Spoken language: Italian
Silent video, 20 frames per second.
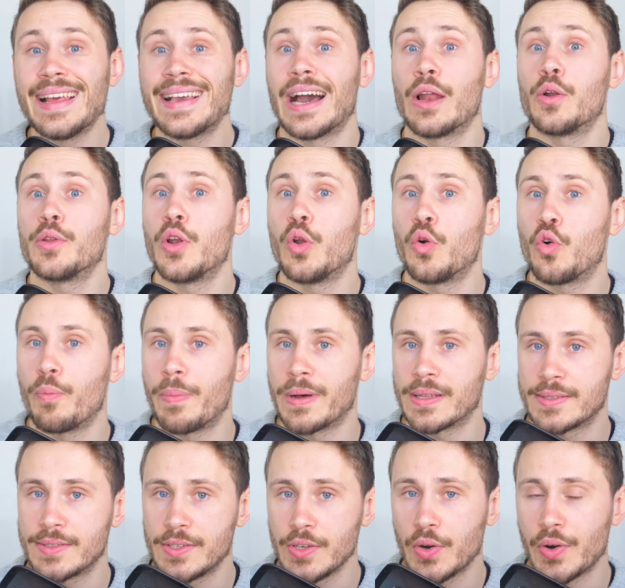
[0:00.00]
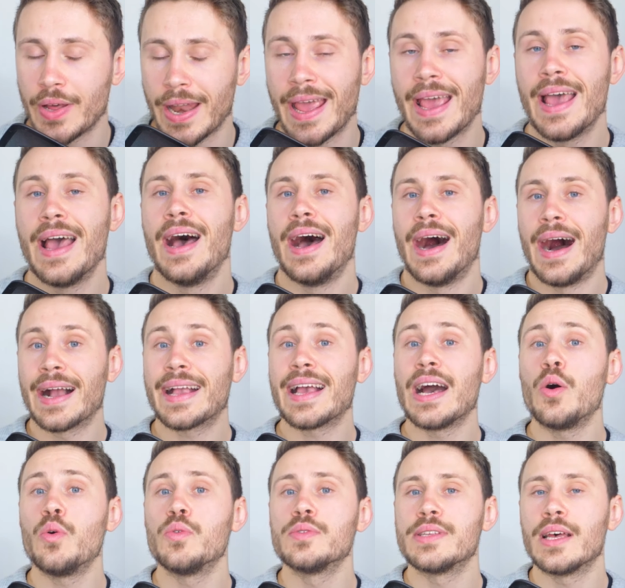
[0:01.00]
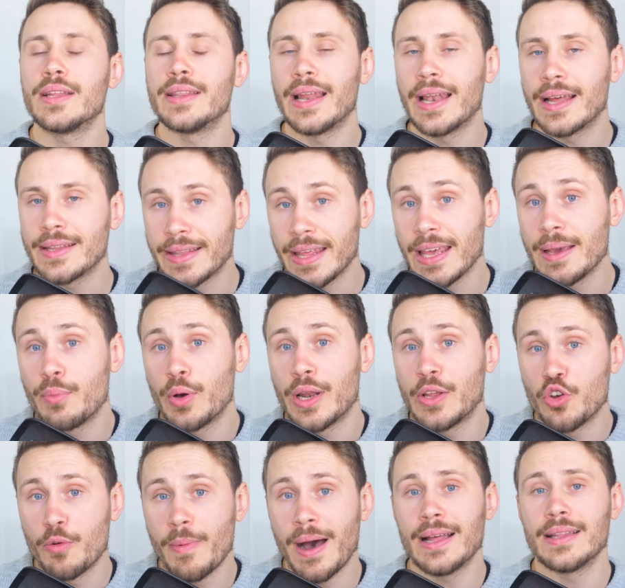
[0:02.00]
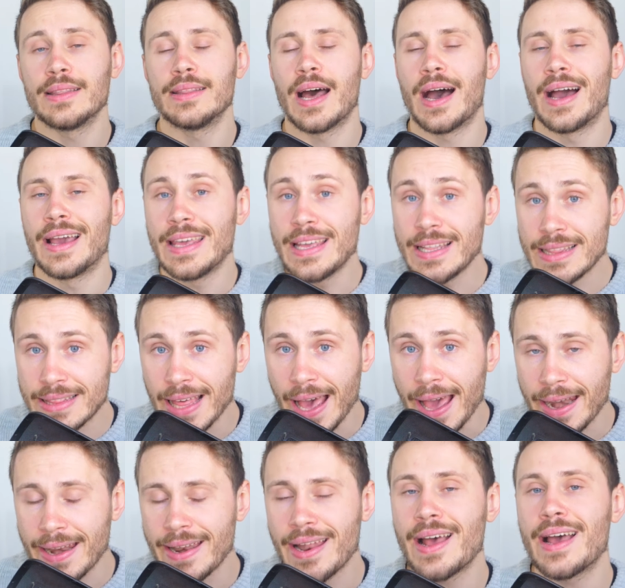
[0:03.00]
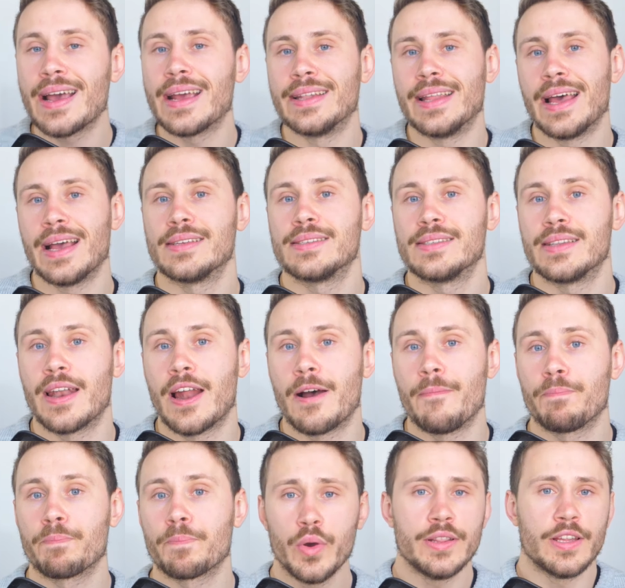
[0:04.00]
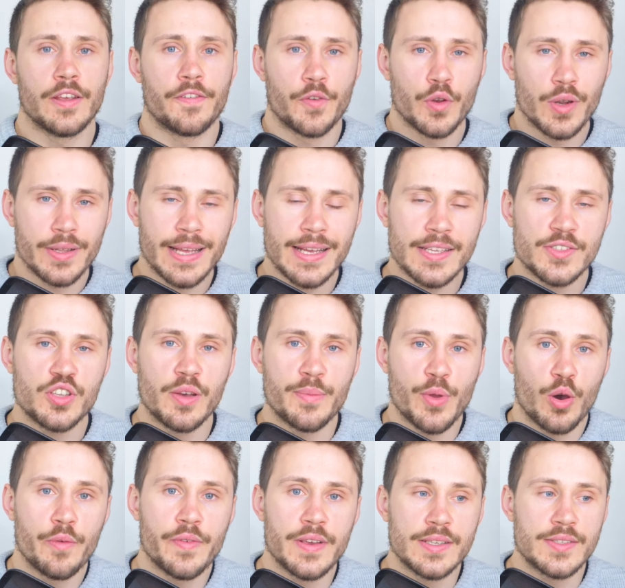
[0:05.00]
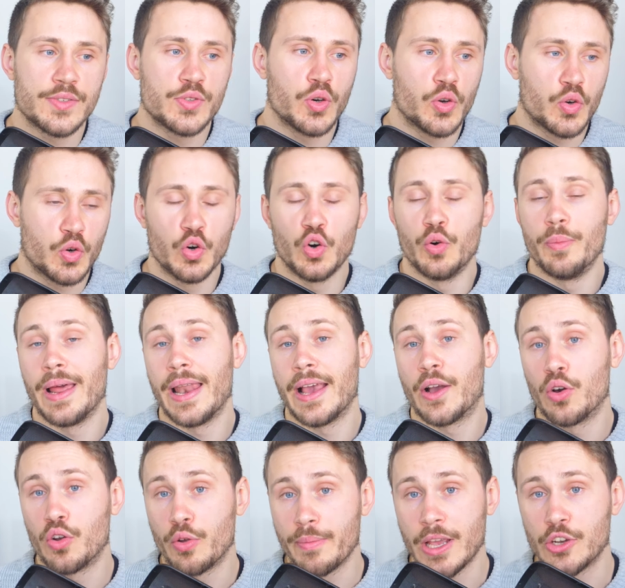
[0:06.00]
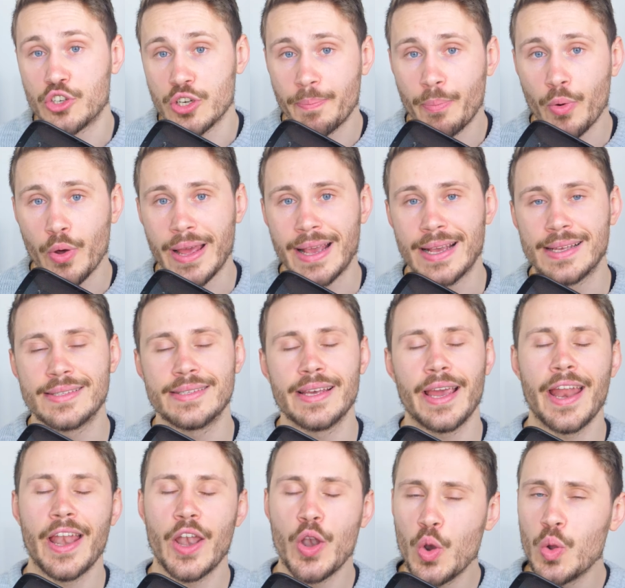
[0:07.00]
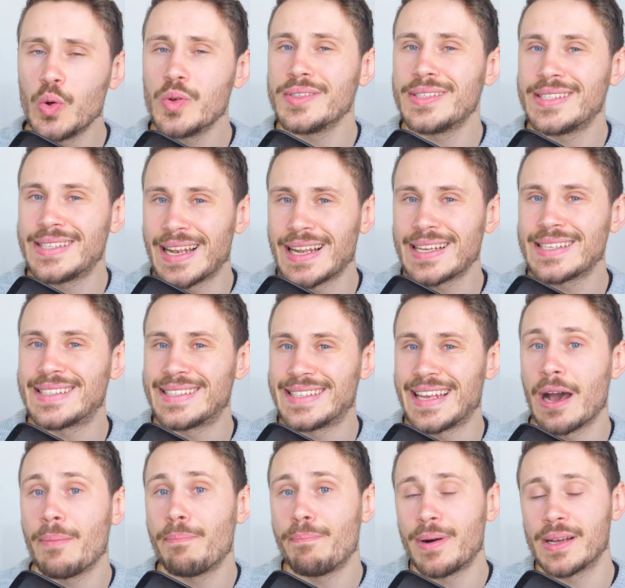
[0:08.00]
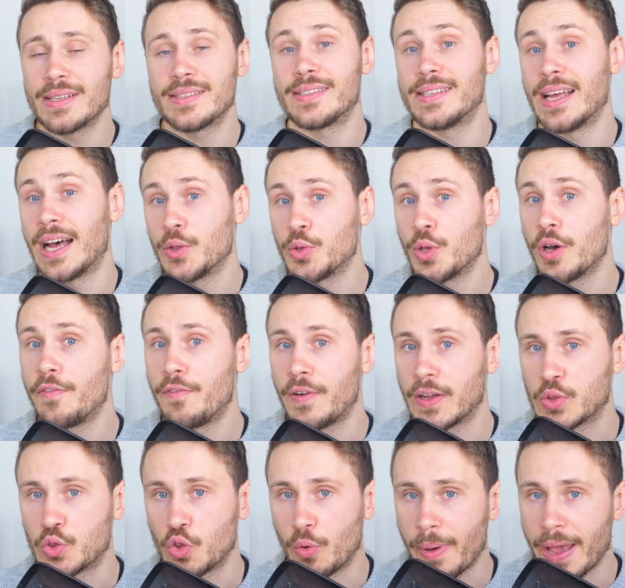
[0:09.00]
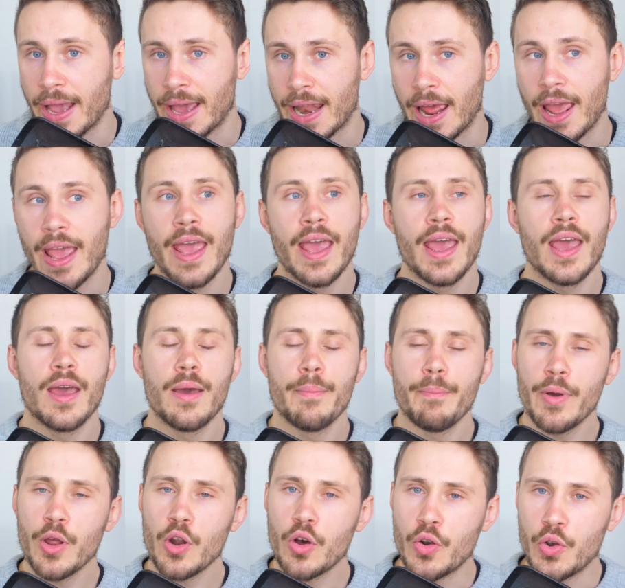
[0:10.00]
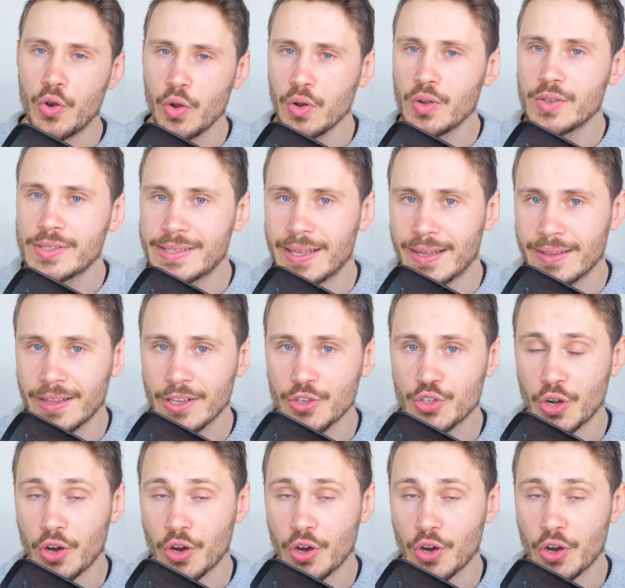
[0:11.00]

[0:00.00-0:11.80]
e il calo dell'occupazione a causa della debole domanda interna ed estera. Quindi fino adesso abbiamo visto come l'economia giapponese non se la stia passando affatto bene, però nonostante